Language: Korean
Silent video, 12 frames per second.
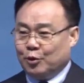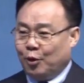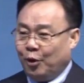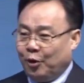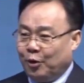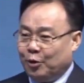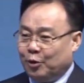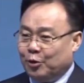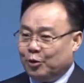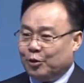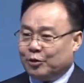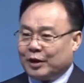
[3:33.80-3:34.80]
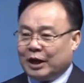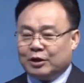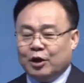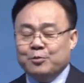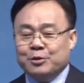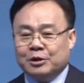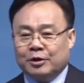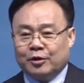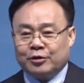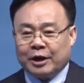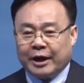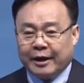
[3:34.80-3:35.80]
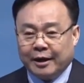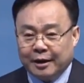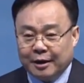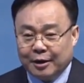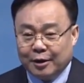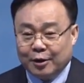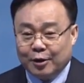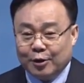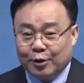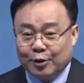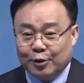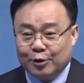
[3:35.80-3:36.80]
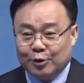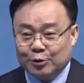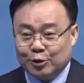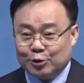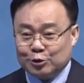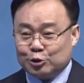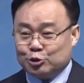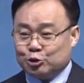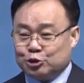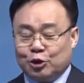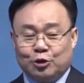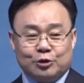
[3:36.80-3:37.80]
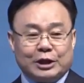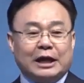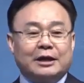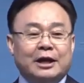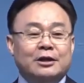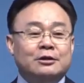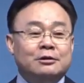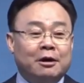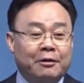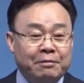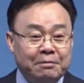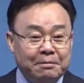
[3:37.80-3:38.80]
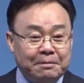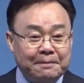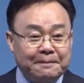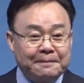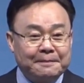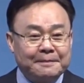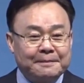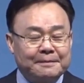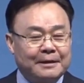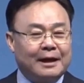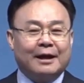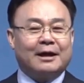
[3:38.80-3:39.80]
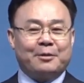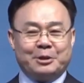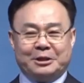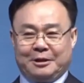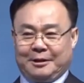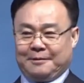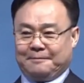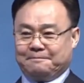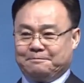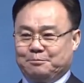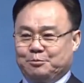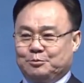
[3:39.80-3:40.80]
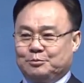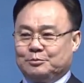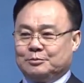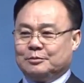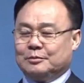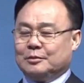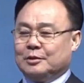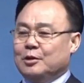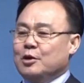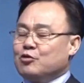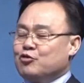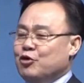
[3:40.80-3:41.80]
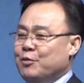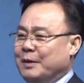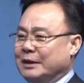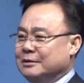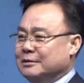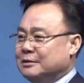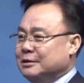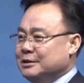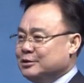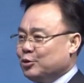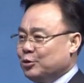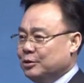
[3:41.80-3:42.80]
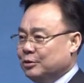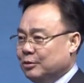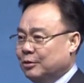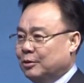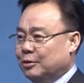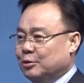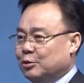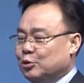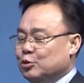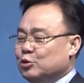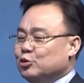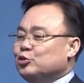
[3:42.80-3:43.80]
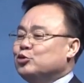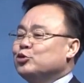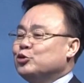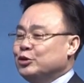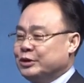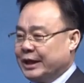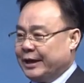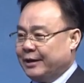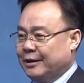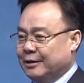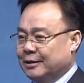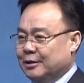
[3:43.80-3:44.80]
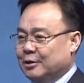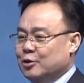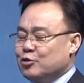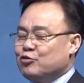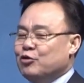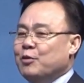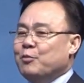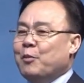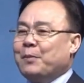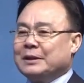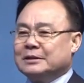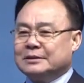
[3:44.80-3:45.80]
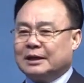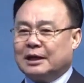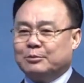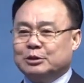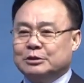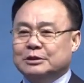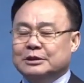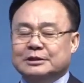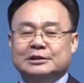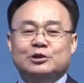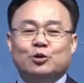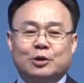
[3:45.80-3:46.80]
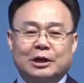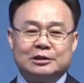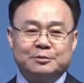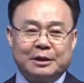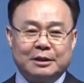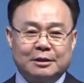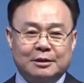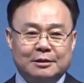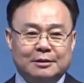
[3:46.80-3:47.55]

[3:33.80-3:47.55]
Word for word: 어? 날개 없는 건 어떻게? 떨어져 죽죠? 날개 있는 건 날아가면 돼. 구원받은 그리스도인도 죽을 때 구원 못 받은 사람은 지옥 가지만